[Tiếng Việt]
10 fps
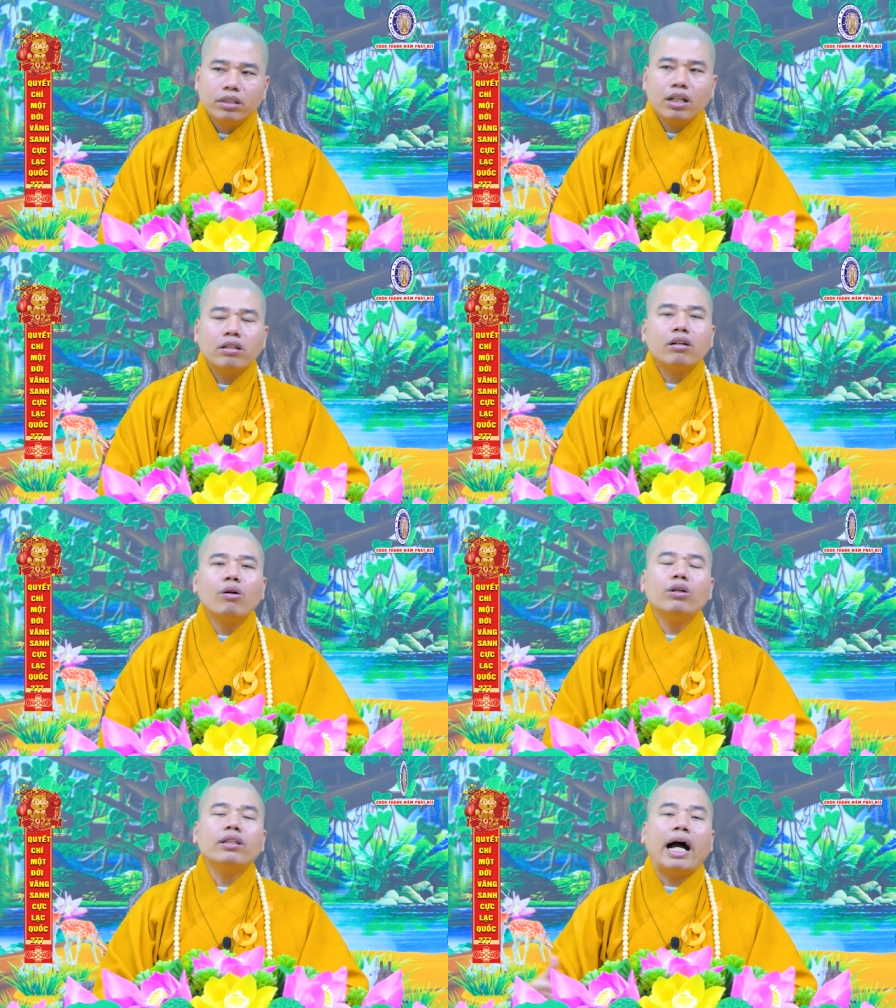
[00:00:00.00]
nhưng đức nói
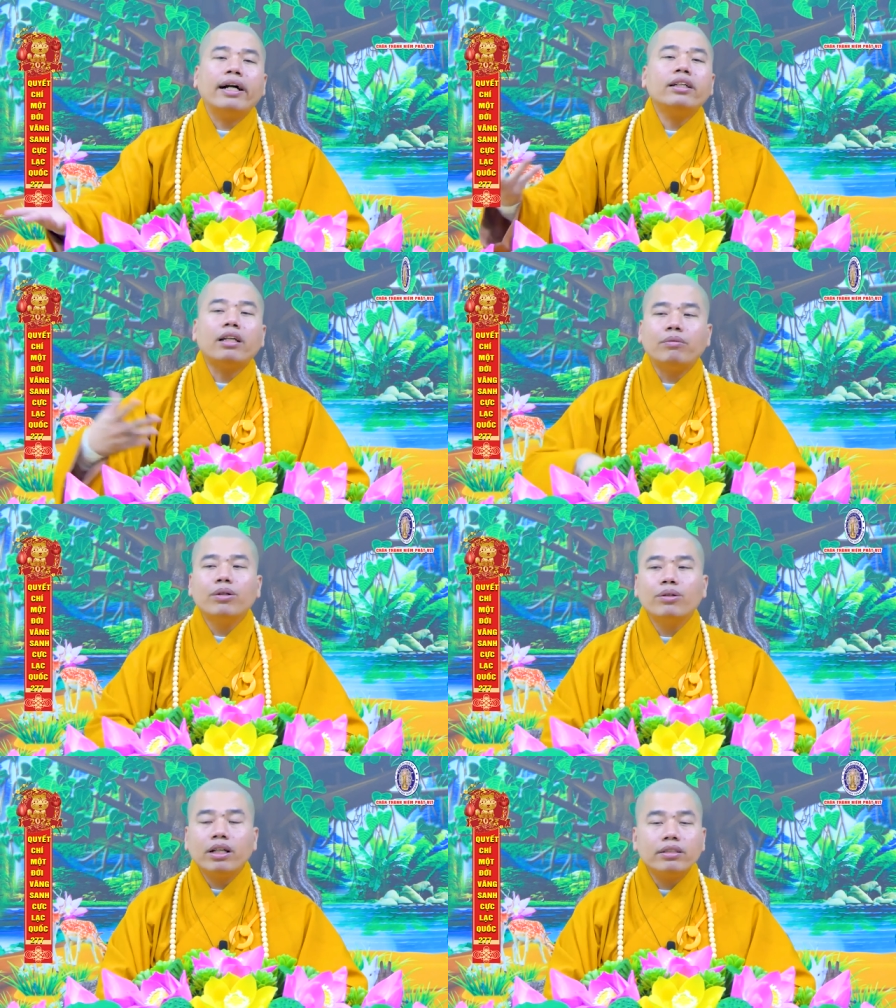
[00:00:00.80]
cô nói thẳng với
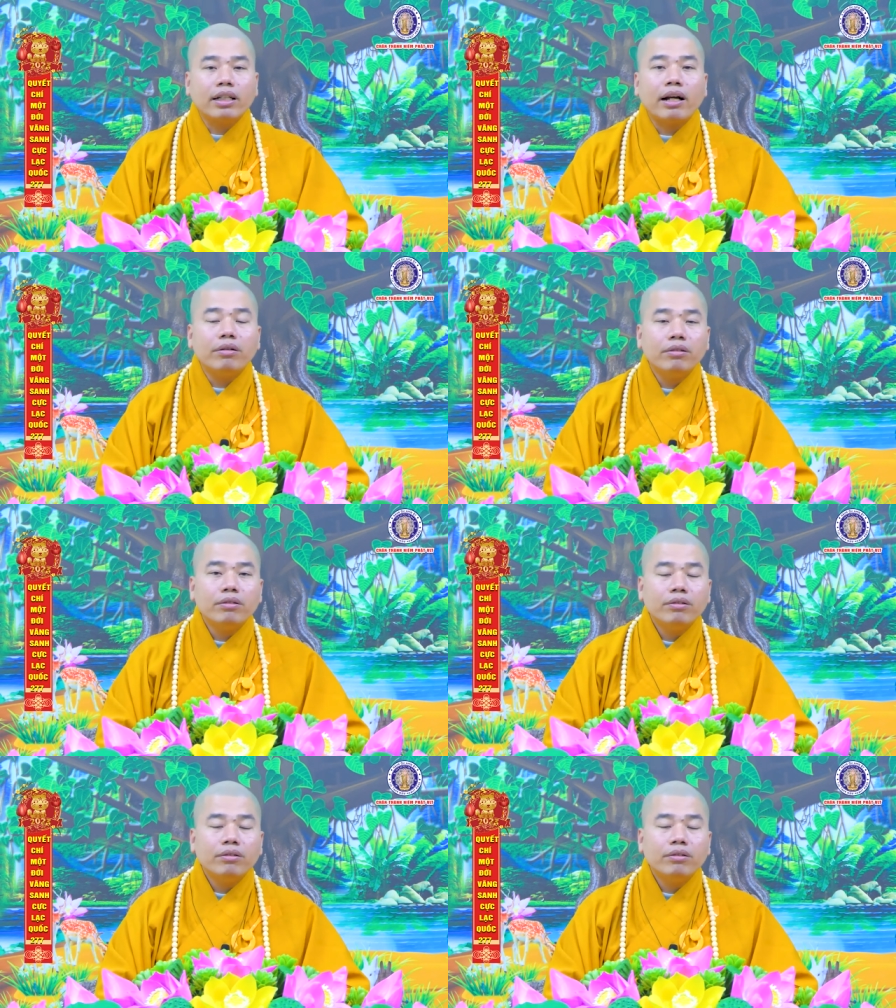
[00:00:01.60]
chồng cô chứ làm sao